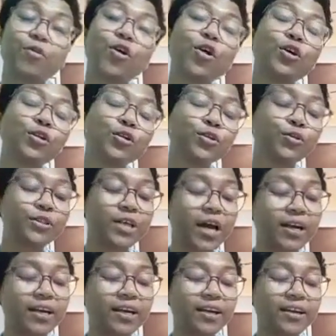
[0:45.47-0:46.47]
ভক্ত
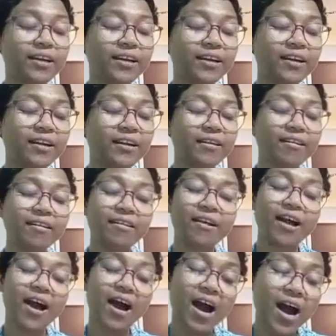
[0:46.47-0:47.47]
জানে
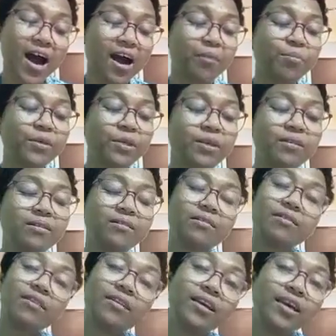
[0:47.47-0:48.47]
আমি
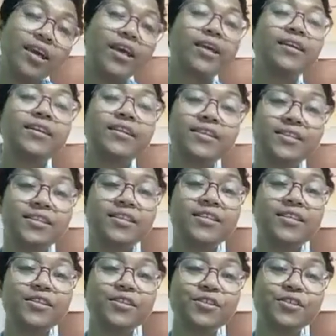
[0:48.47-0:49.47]
একটি
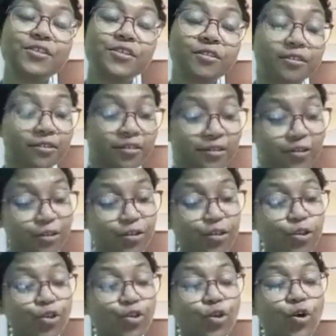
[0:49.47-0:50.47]
জিনিস
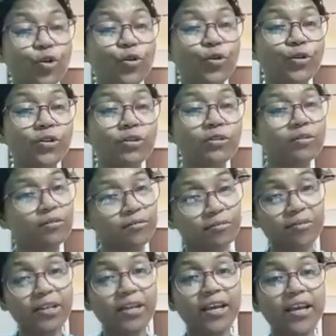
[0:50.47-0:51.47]
জগৎ
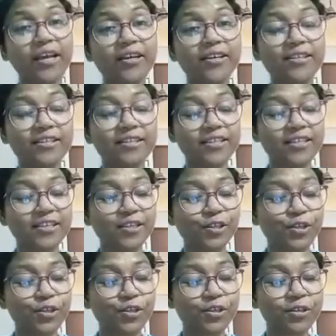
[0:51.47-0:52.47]
একটি
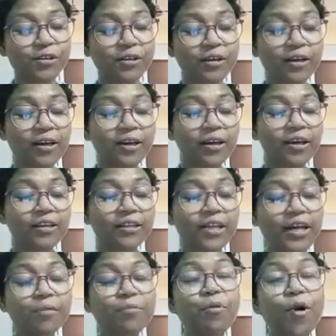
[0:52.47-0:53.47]
জিনিস
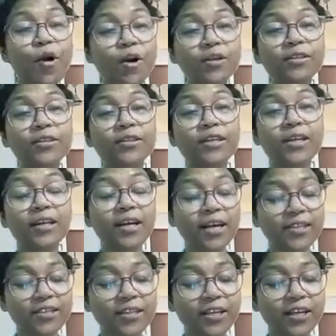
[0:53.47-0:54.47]
তাই ভক্তের
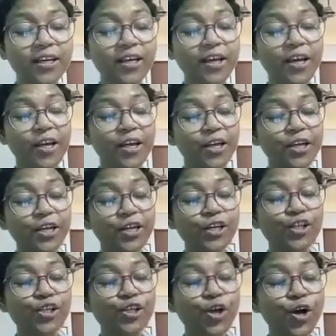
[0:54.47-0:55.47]
কাছে
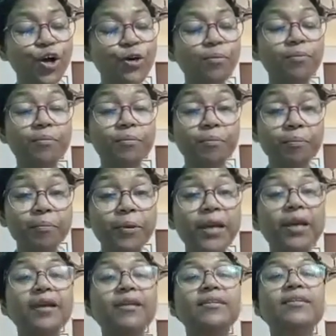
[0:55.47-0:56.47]
ঈশ্বর
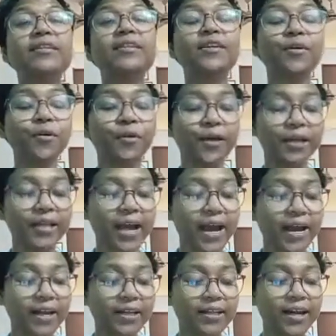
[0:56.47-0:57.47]
ব্যক্তি হয়ে
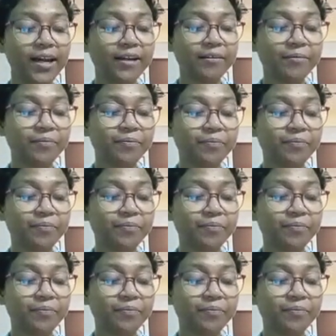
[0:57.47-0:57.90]
দেখা দেন